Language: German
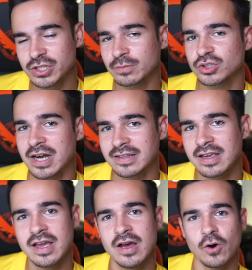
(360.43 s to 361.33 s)
am Start
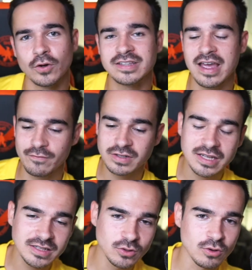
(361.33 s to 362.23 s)
und der wird
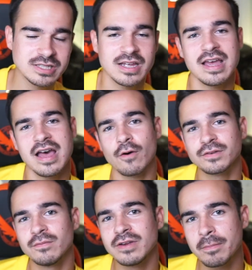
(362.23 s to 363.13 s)
dann die Jungs auf
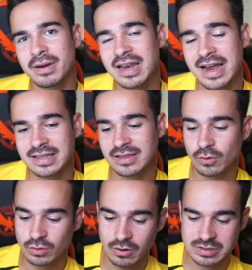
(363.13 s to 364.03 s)
dem Weg begleiten
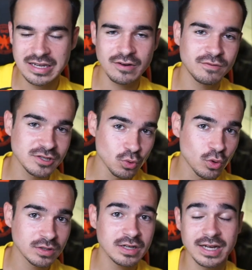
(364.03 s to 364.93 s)
und aus denen
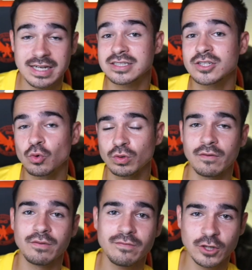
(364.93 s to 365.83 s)
versuchen, richtig gute
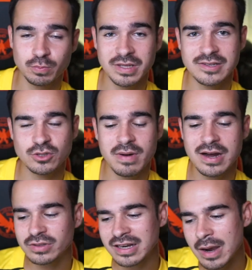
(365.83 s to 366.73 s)
FIFA-Spieler zu
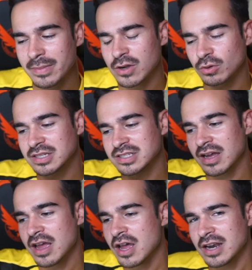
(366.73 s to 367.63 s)
machen. dann kann man auch diese,
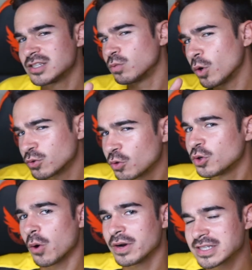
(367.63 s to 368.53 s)
diese Road to
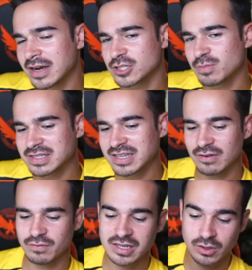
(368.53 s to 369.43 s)
Glory, sage ich mal,
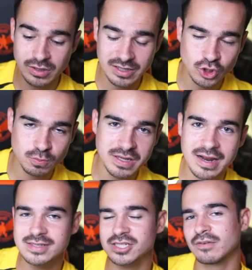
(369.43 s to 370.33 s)
sehen, wie die jüngeren
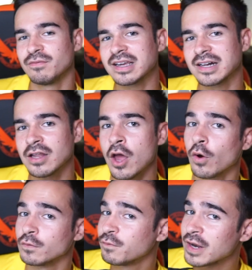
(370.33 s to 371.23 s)
Spieler sich entwickeln
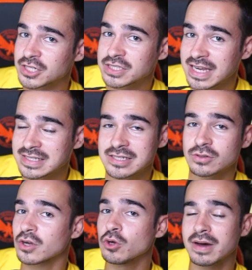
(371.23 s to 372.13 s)
und vielleicht nächstes
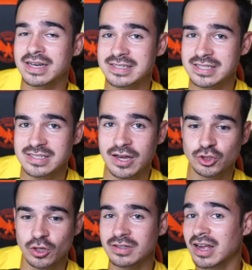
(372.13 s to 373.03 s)
oder übernächstes Jahr
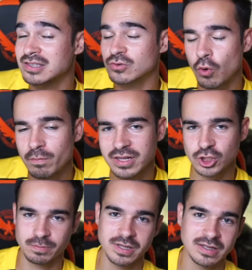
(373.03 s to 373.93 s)
schon ganz oben
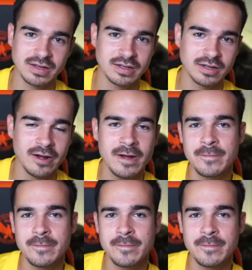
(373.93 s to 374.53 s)
mitspielen. Ne?